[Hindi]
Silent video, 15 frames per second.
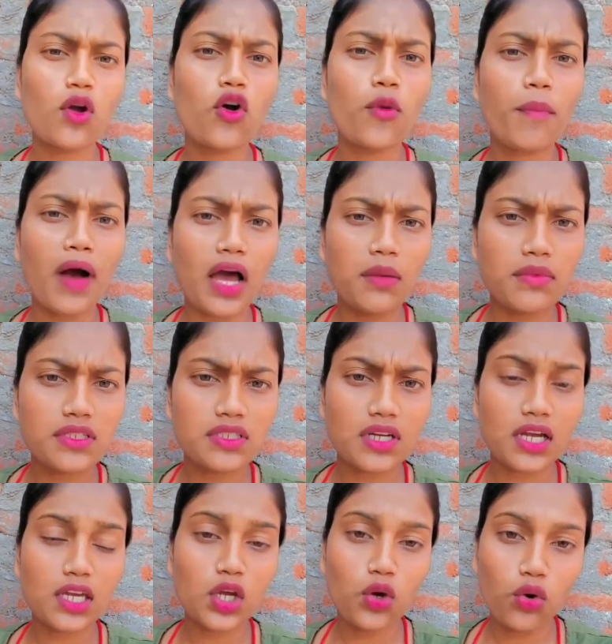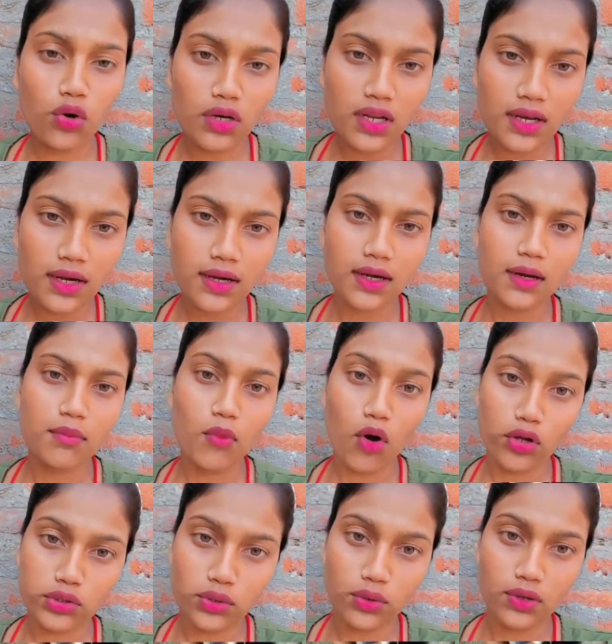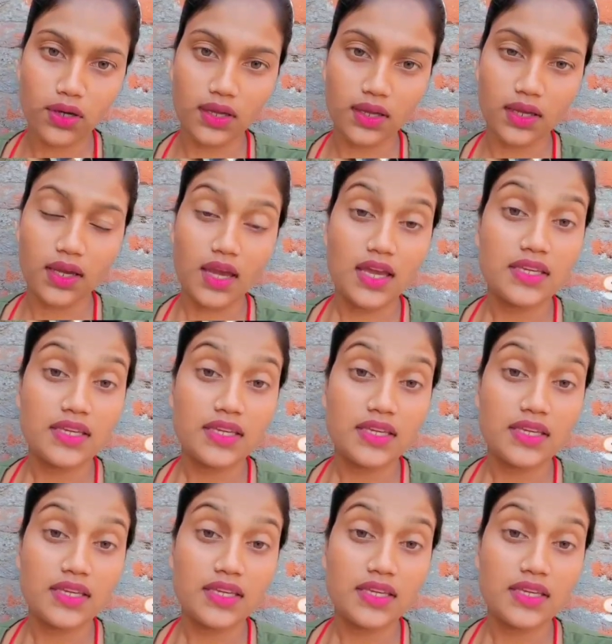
में गोपाल मिश्रा की गोली लगकर मौत हो गई है